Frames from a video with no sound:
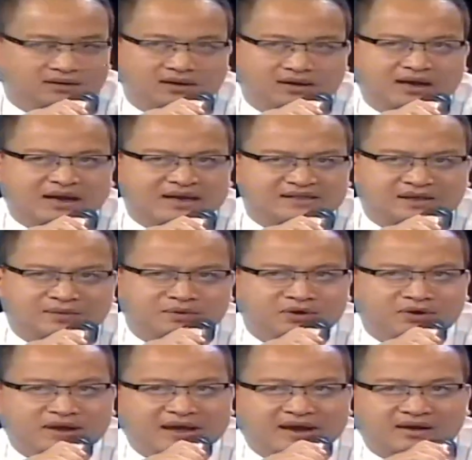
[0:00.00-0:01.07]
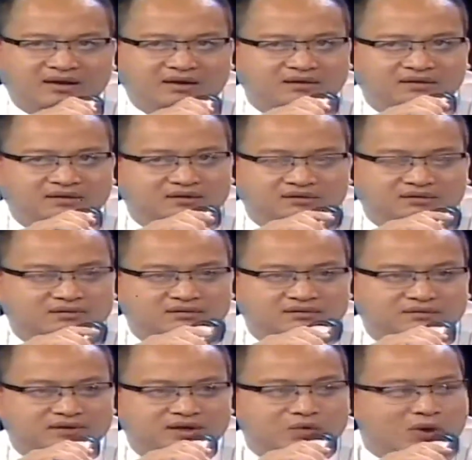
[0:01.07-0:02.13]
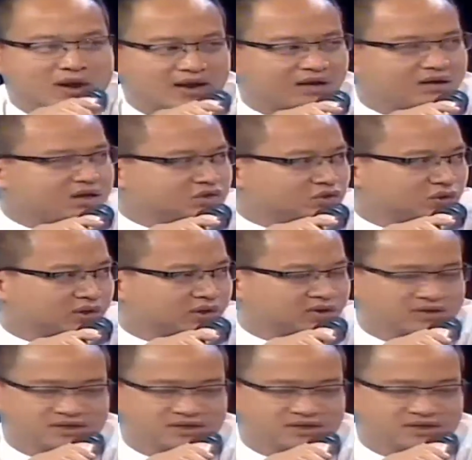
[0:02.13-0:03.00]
Thì cái làn sóng nó đang đi qua các nước rồi,